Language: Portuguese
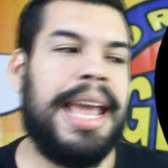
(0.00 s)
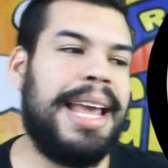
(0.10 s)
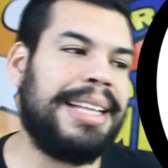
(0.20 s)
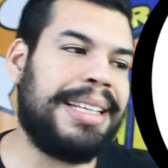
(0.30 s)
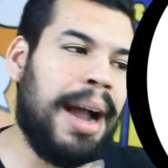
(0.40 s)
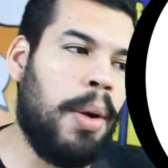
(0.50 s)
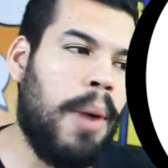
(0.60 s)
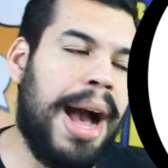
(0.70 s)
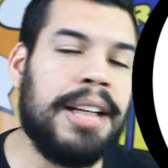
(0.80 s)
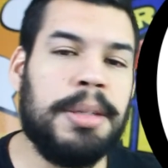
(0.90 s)
Ele tá
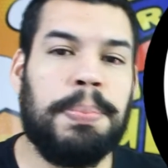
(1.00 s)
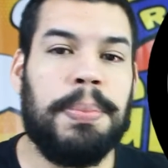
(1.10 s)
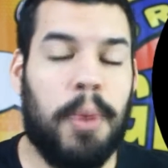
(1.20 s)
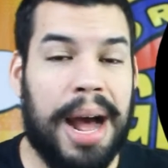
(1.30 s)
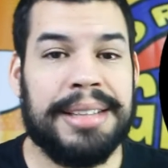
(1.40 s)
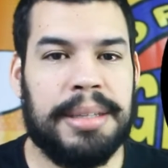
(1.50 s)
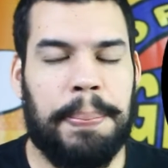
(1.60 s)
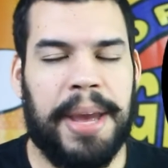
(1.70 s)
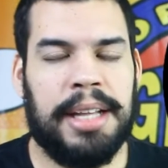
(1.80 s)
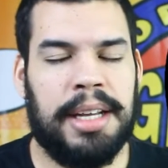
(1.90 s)
quase, quase
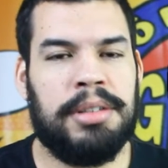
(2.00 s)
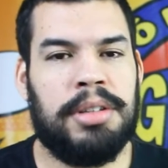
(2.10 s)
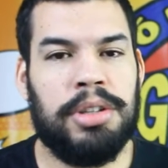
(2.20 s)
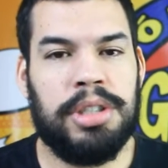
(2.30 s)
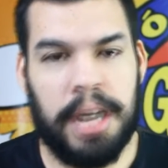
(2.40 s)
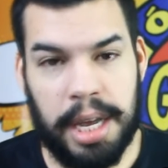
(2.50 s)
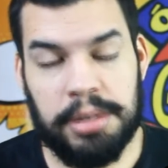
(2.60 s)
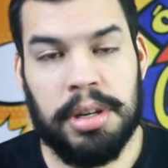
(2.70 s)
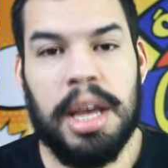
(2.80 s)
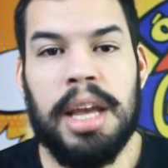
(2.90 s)
perdendo seus
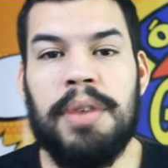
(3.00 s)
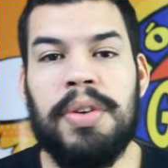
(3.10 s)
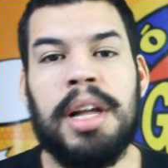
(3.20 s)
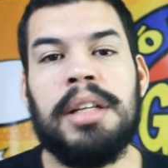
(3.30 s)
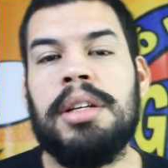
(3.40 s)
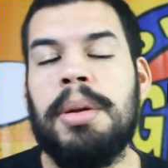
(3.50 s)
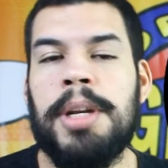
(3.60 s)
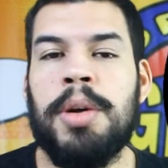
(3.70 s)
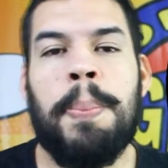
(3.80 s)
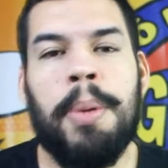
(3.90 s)
direitos e virando de
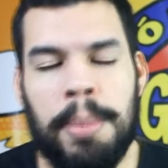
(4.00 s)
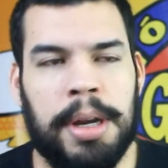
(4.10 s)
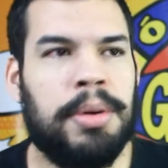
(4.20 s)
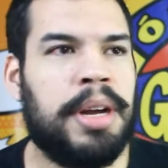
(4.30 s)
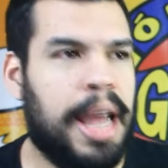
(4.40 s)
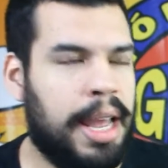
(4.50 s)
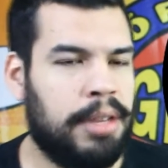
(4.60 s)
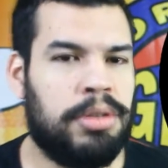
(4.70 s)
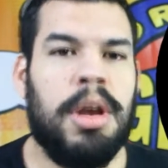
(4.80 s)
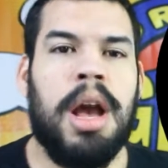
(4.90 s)
domínio público. Que é
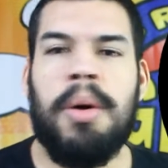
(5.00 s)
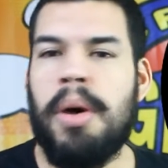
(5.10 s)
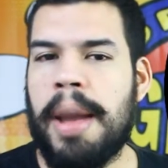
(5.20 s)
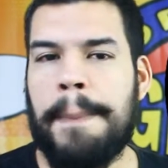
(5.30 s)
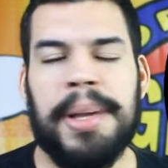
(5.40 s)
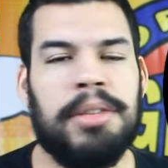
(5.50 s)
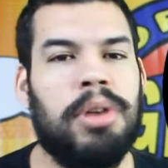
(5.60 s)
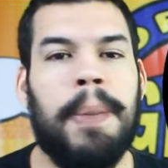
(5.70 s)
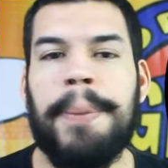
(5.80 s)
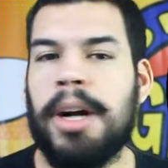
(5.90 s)
isso? Qualquer
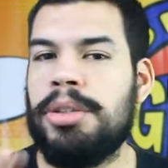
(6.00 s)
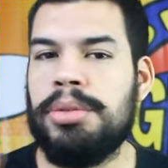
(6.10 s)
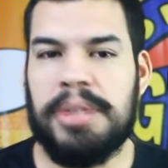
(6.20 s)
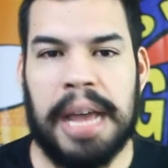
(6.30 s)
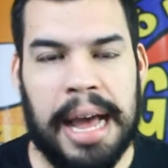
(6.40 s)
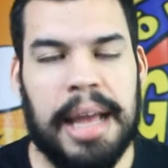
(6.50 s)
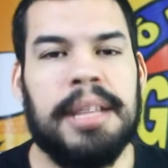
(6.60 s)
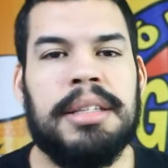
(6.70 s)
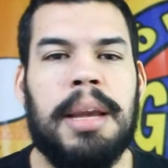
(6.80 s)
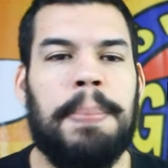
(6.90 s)
pessoa pode usar
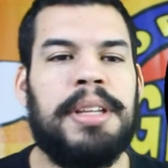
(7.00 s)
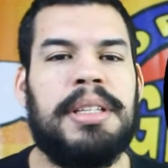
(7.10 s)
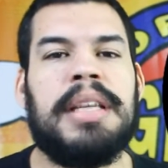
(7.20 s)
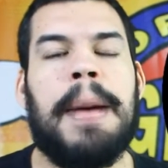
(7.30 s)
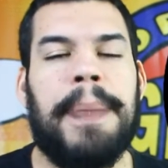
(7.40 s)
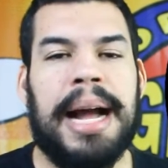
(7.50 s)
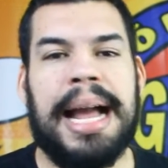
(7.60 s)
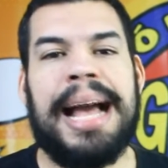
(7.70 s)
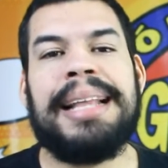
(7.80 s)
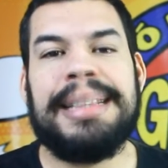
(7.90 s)
sem precisar
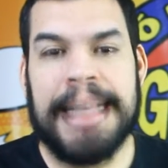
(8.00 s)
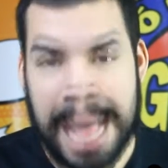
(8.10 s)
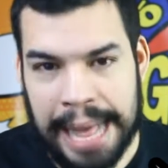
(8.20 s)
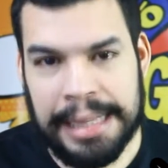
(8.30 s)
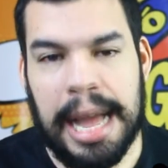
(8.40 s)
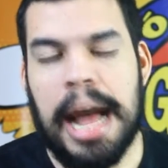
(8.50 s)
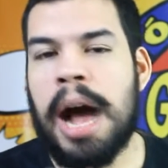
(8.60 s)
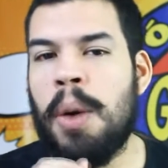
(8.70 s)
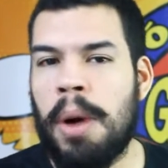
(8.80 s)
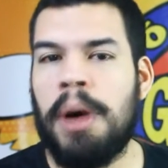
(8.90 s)
pagar nada
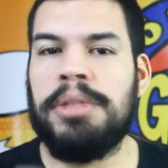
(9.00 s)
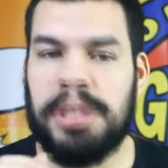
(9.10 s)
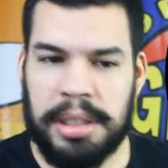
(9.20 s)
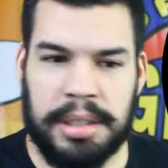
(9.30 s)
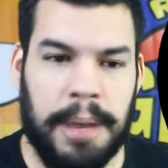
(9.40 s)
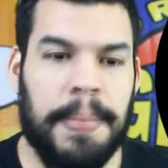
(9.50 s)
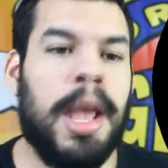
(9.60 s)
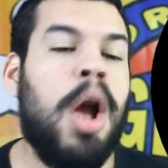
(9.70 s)
ao Walt Disney.